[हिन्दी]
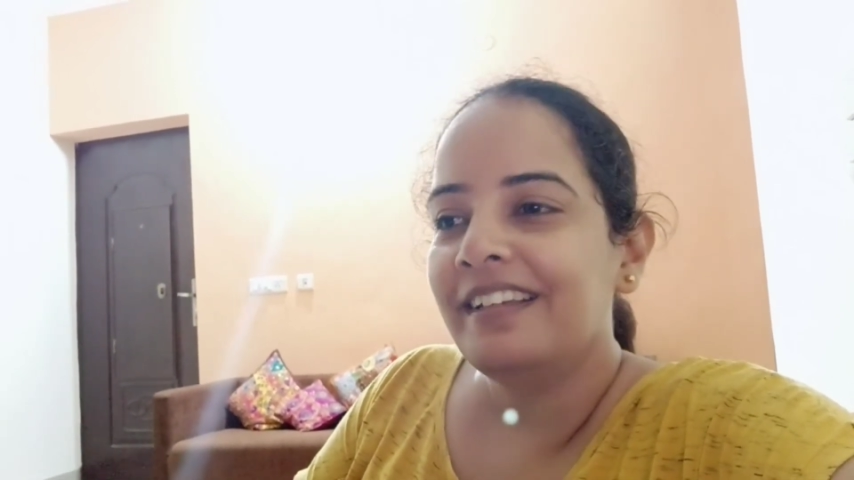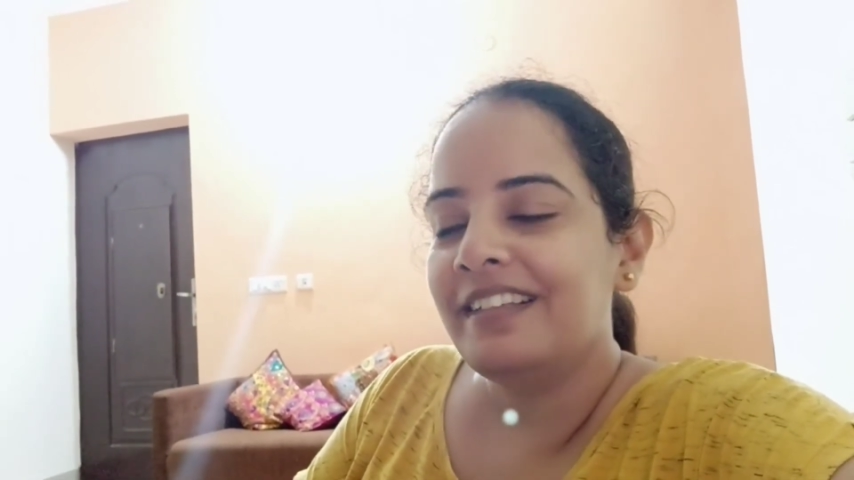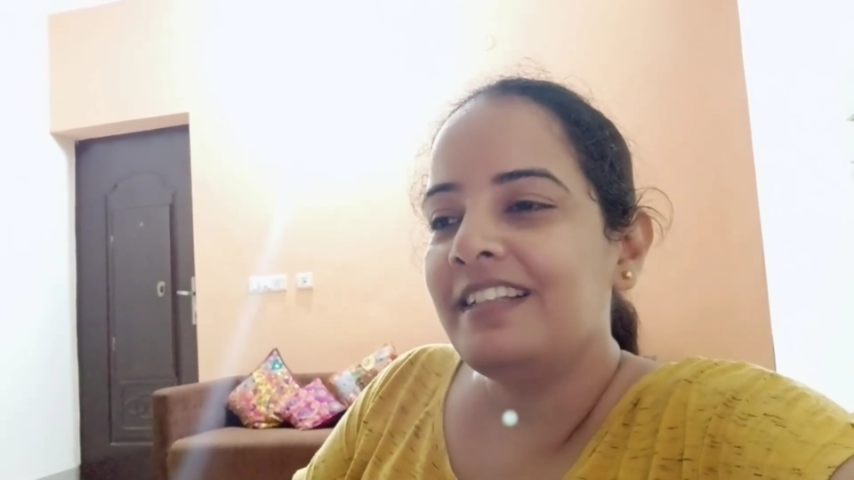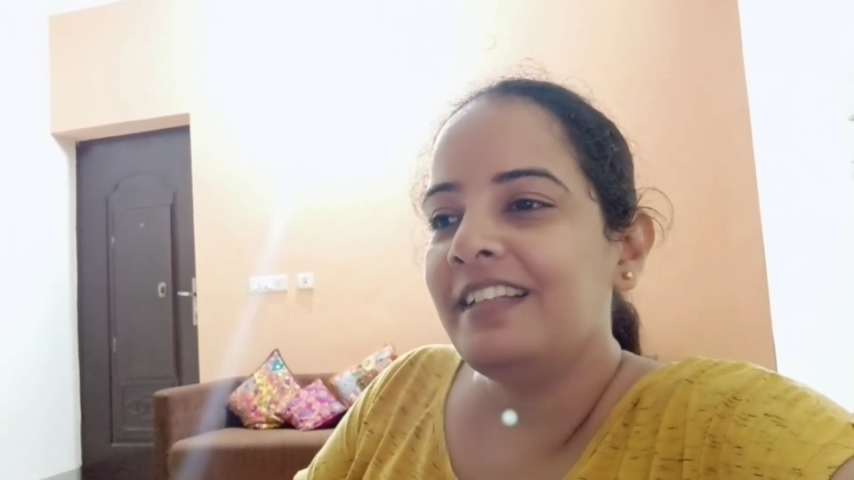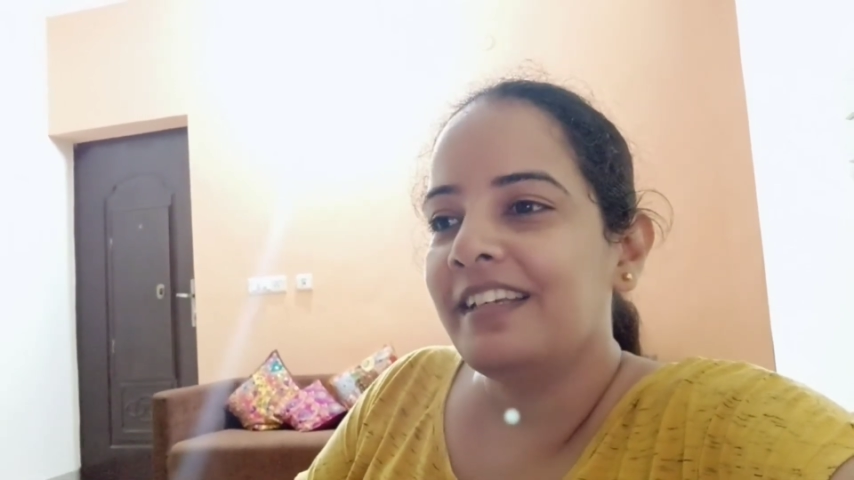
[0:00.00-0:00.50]

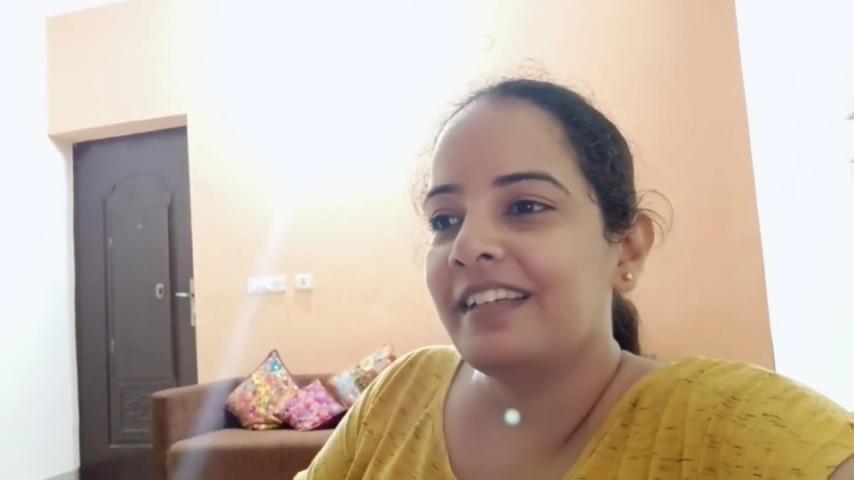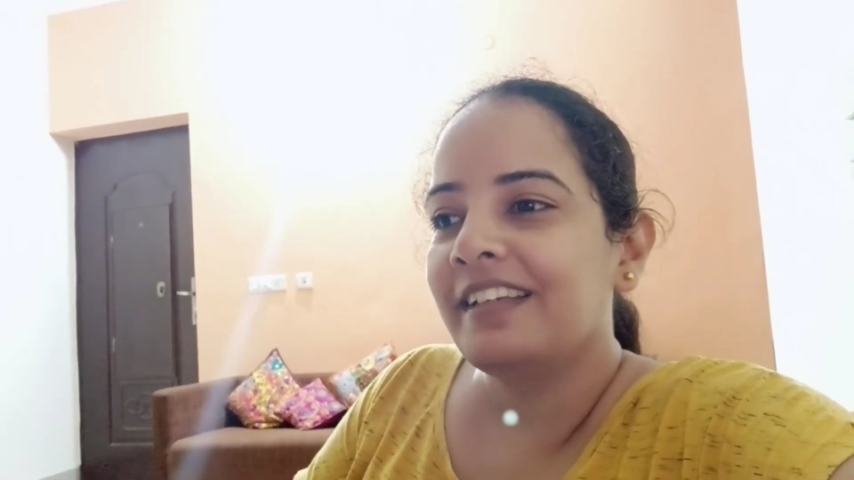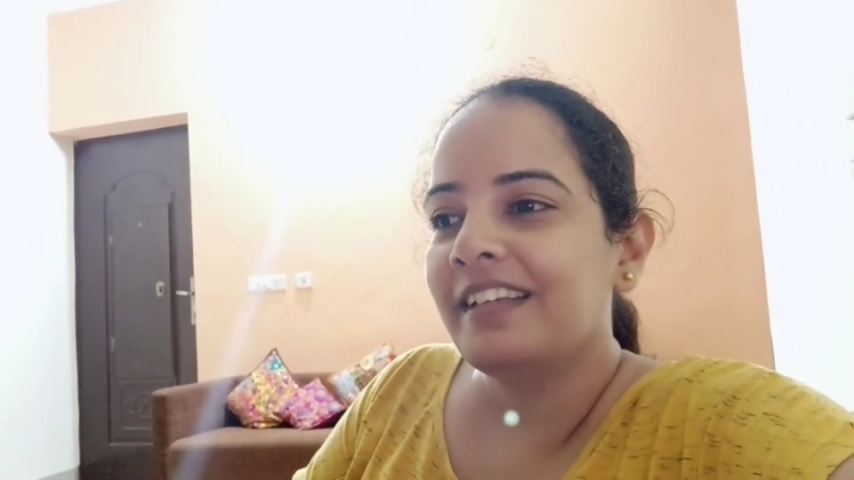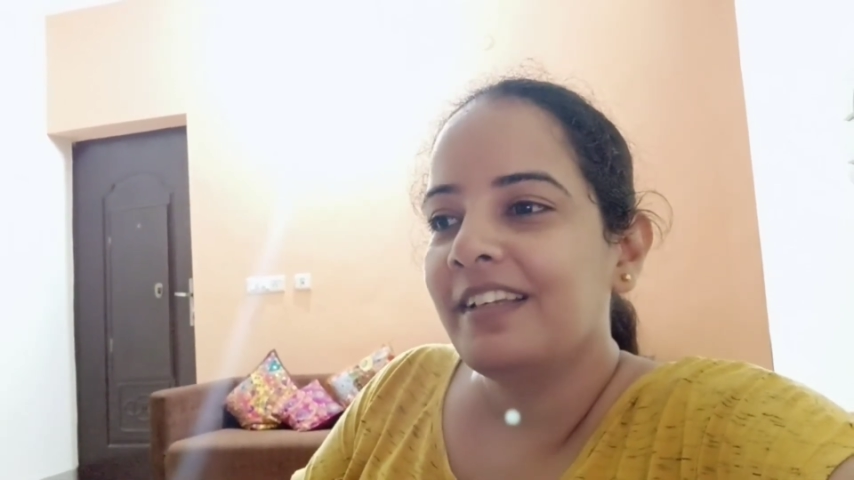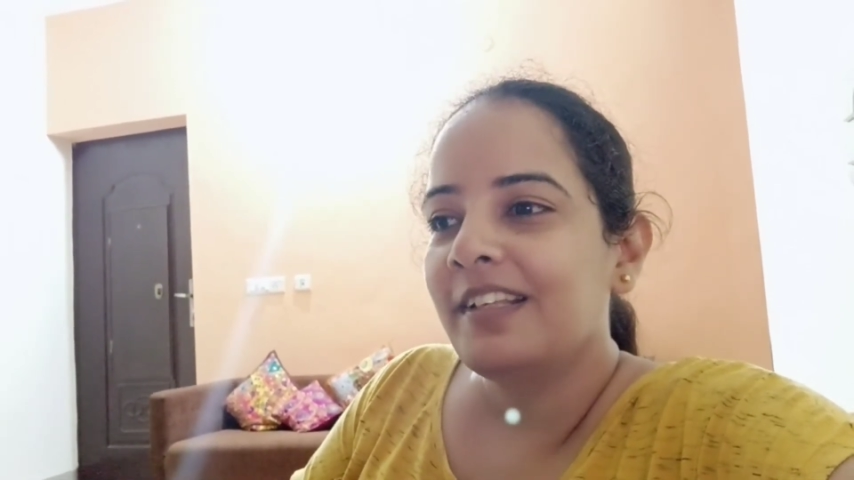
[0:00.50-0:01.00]
इसलिए
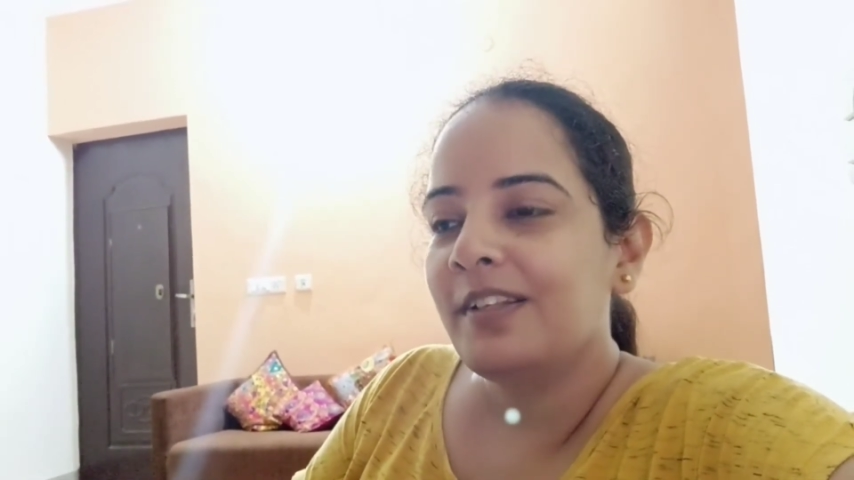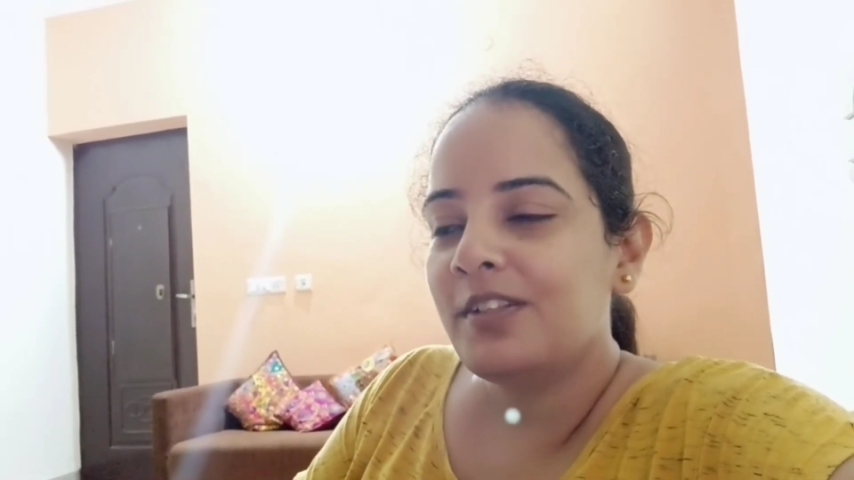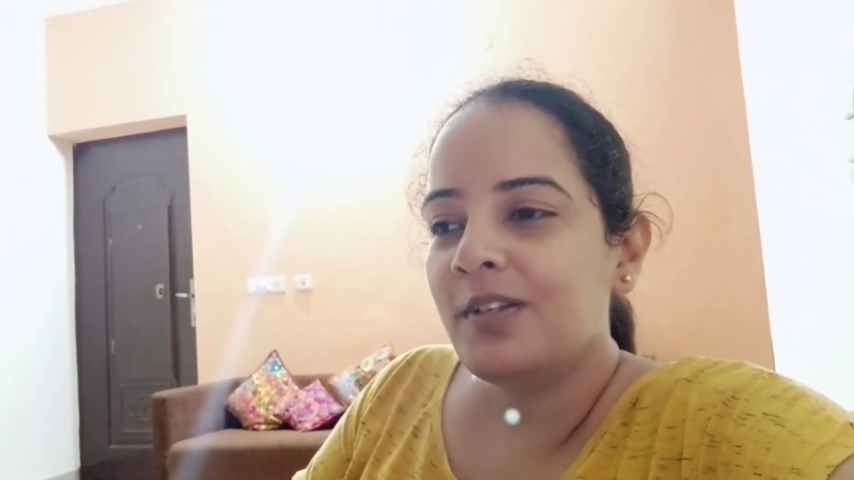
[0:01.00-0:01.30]
तो